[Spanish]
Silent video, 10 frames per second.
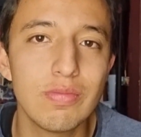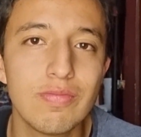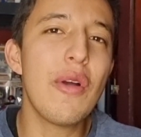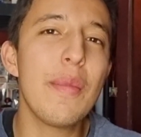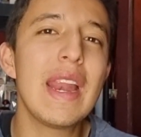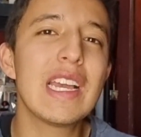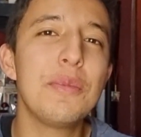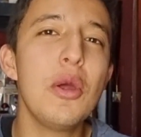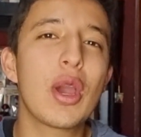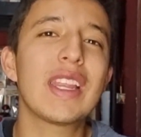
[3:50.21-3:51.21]
Bien familia,
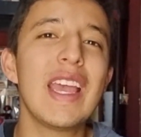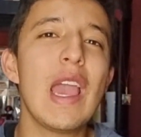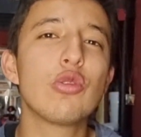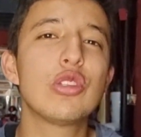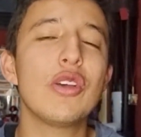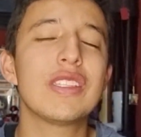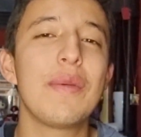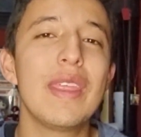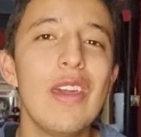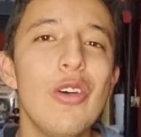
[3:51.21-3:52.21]
espero que te haya gustado
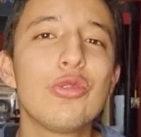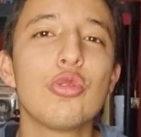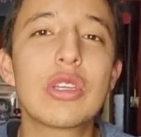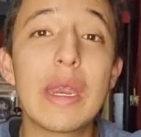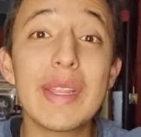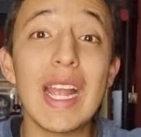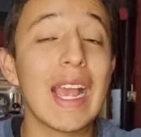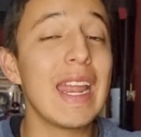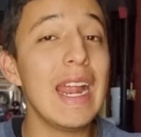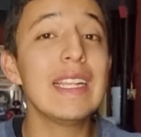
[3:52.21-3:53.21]
este video, suscríbete
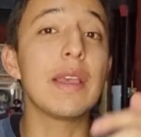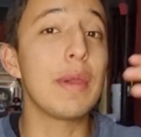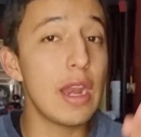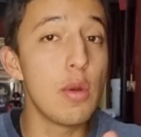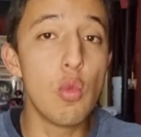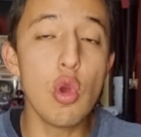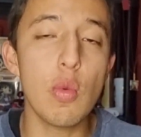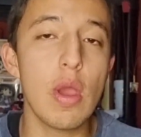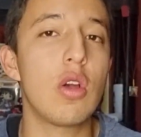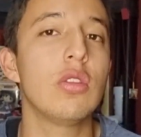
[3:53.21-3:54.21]
al canal, se viene muy
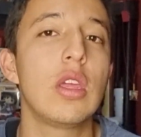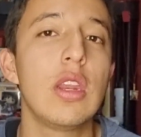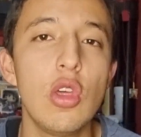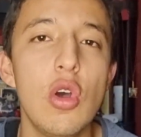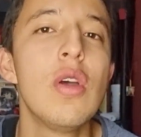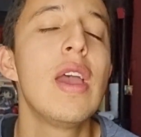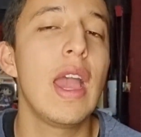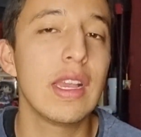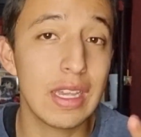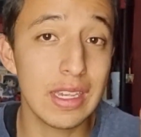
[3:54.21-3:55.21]
buen contenido,
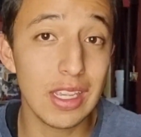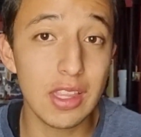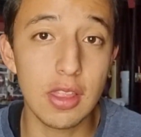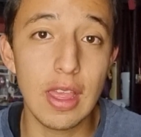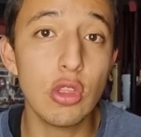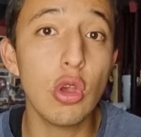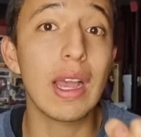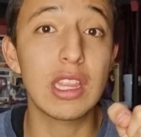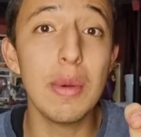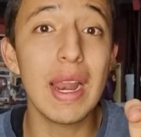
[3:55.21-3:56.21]
así que estate atento,
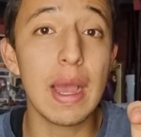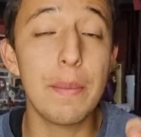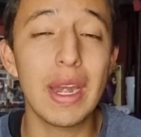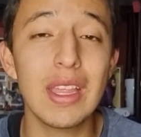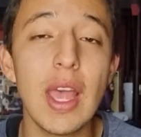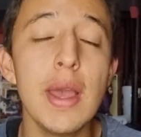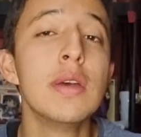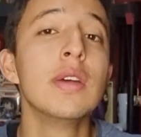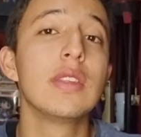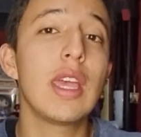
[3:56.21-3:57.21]
activa la campanita,
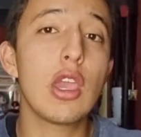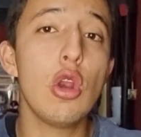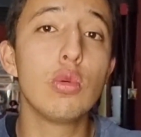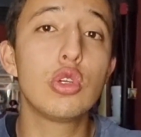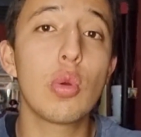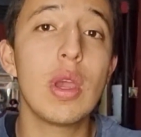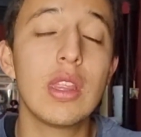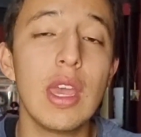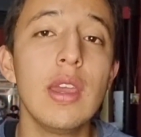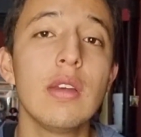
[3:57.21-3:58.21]
te quiero mucho,
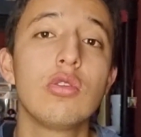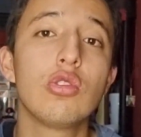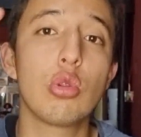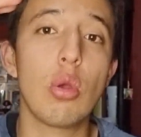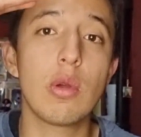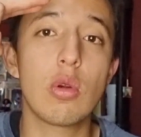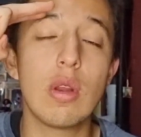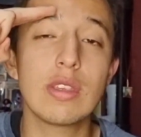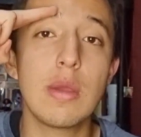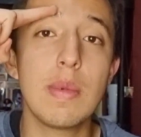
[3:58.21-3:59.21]
cuídate, soy tu amigo
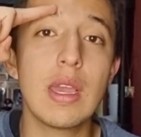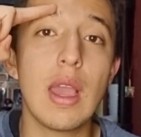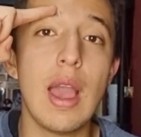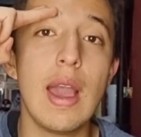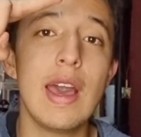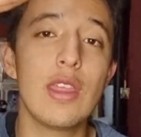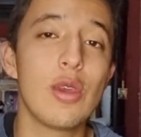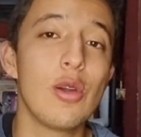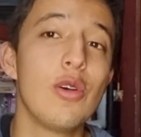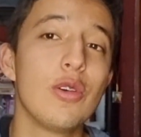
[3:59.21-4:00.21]
Ruras Gaming,
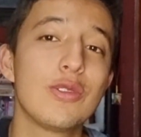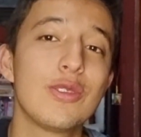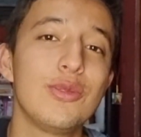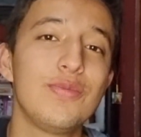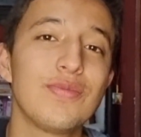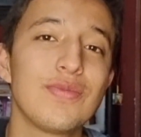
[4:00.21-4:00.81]
adiós.